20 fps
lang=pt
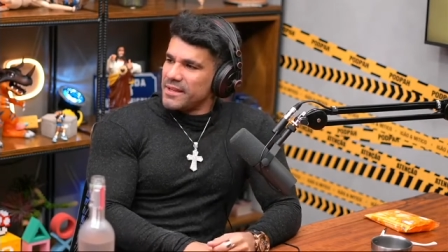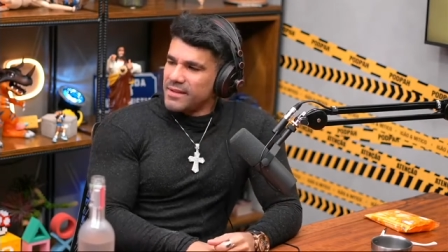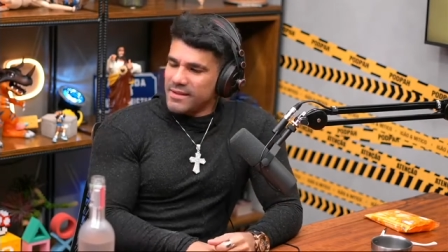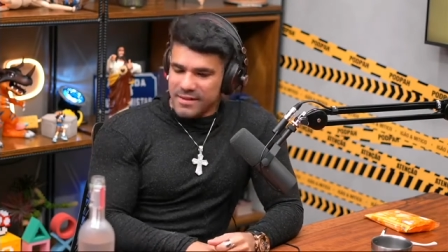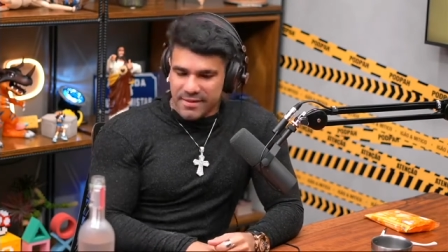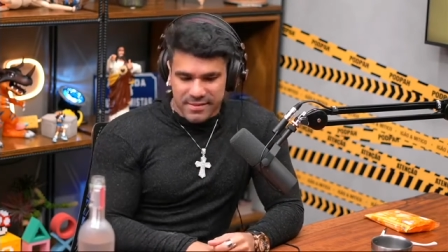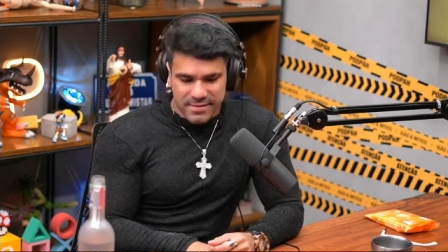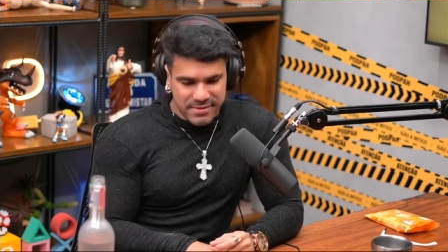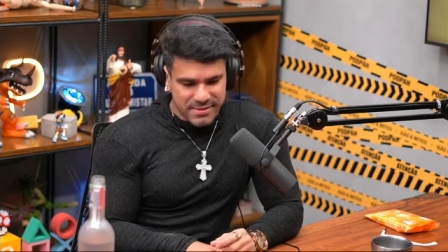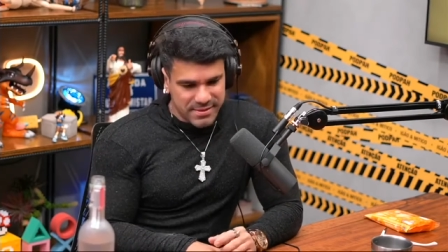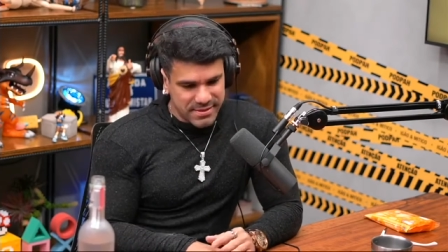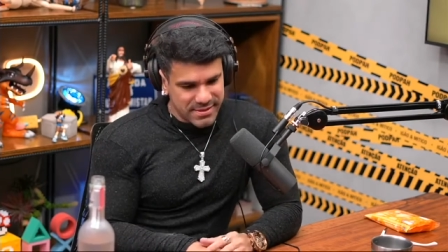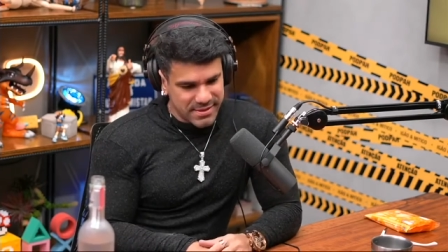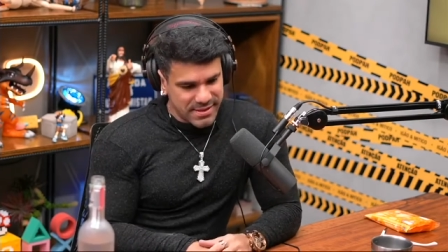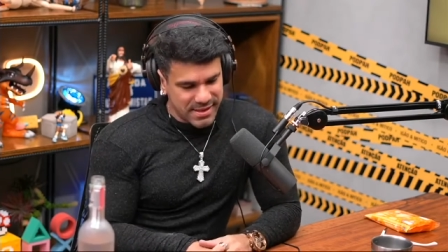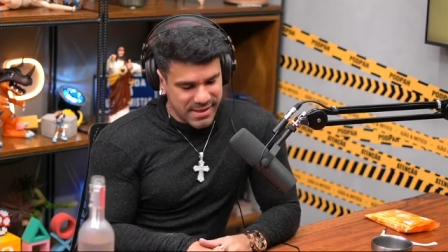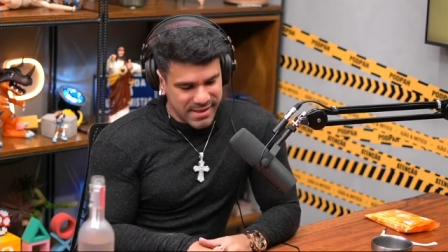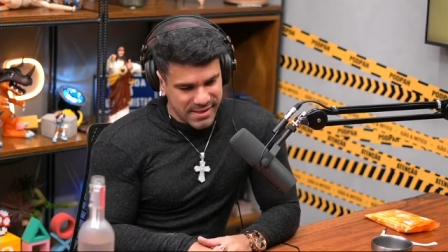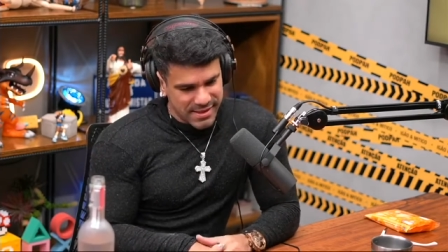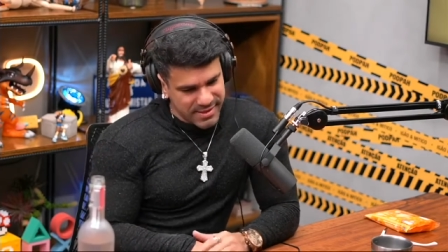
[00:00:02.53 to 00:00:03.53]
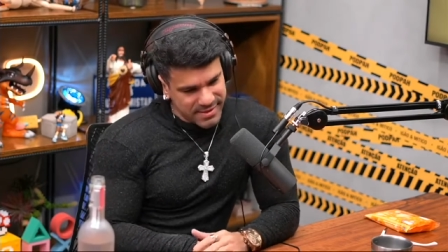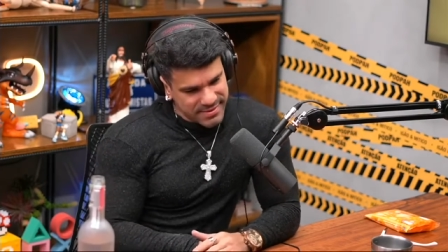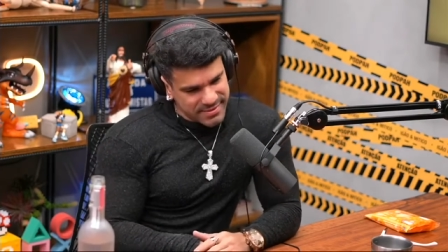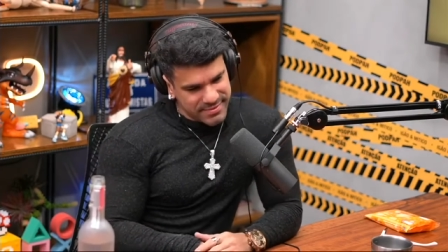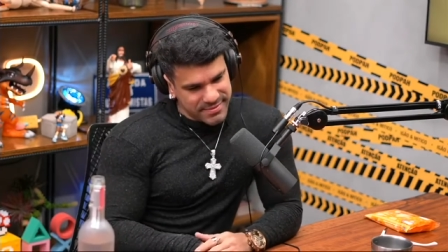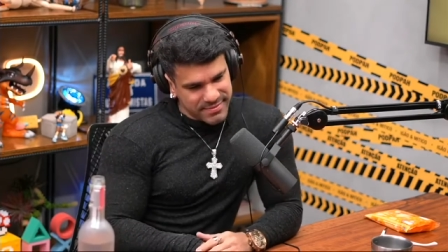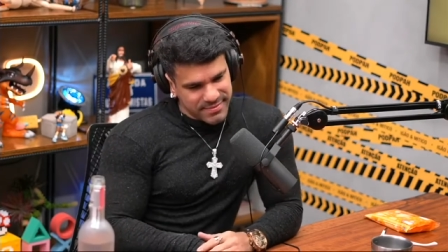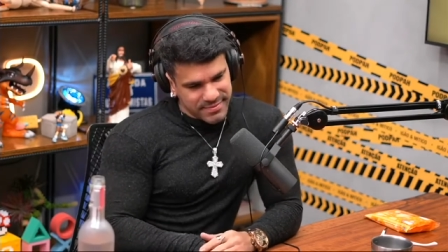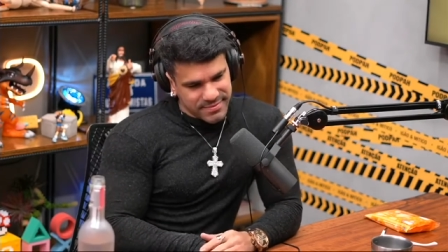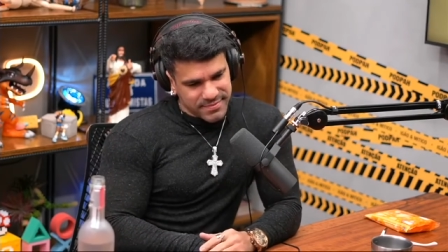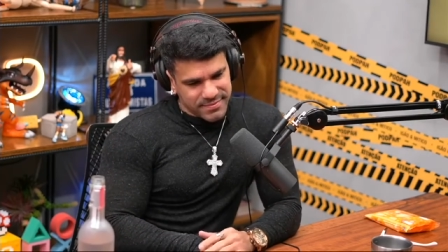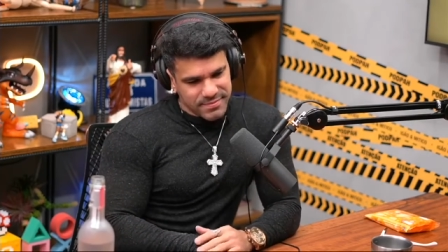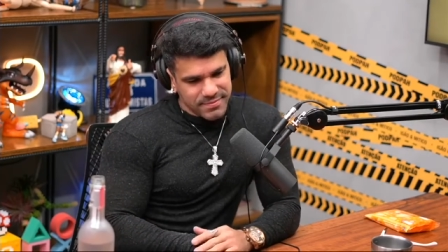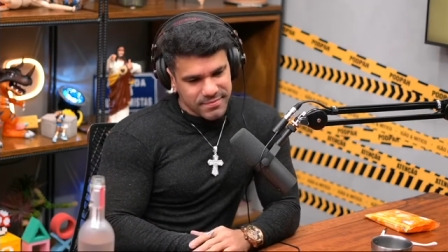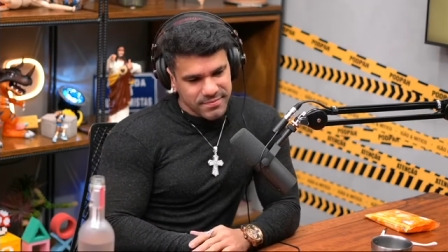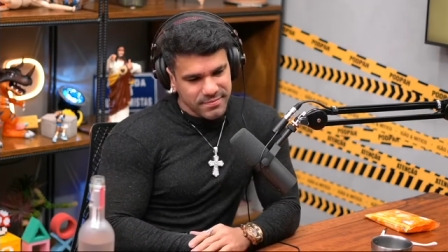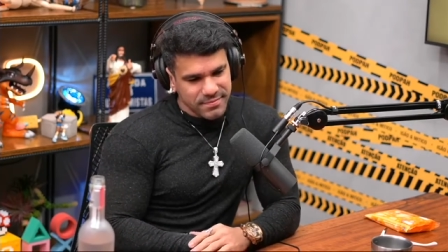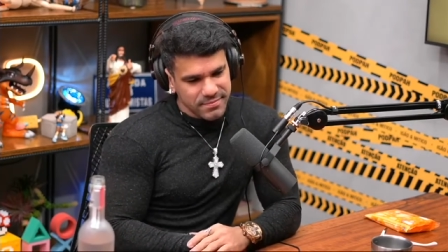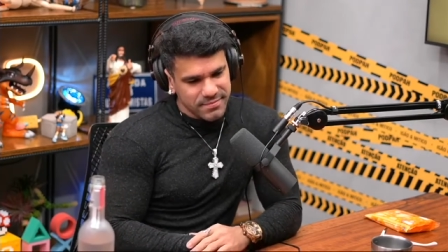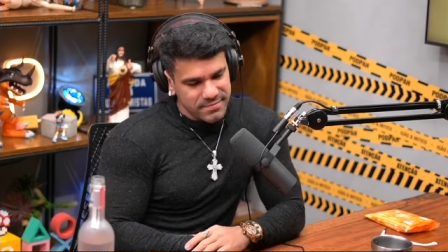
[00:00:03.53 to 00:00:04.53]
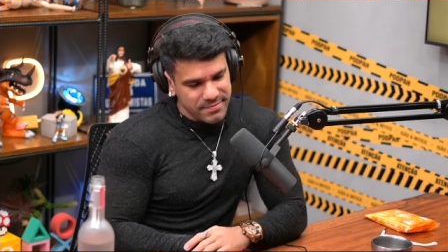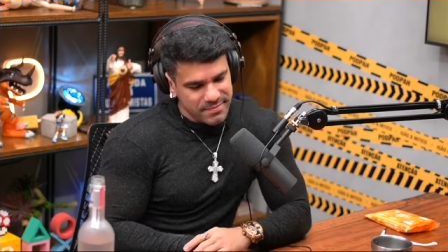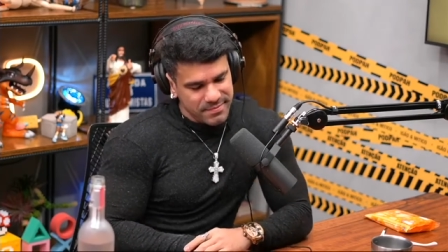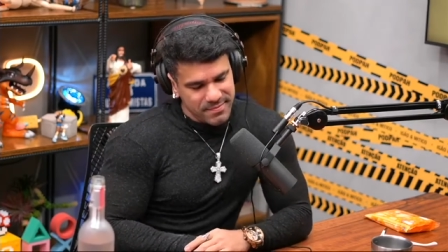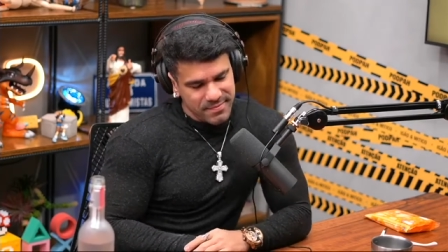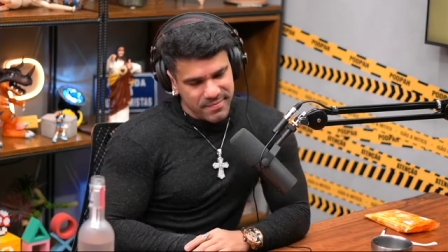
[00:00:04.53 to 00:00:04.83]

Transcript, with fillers: é pai, é. pelo que você tá contando